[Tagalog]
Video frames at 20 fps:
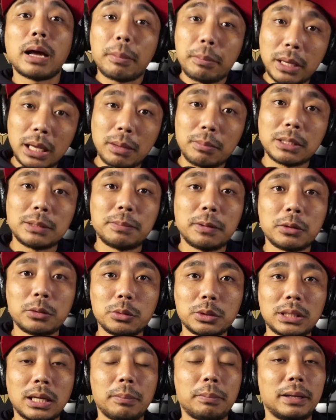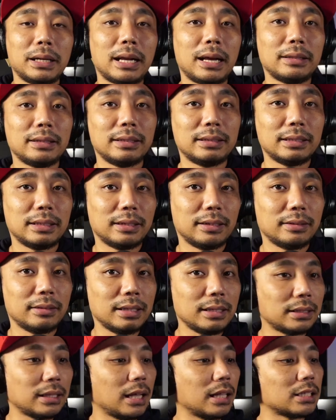Mamaya mas pag-uusapan natin yan ng
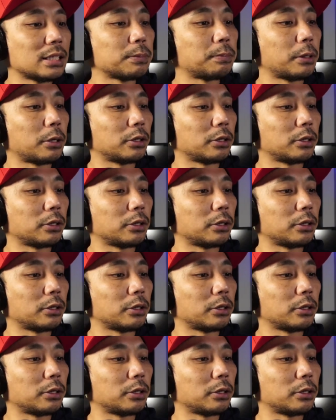details.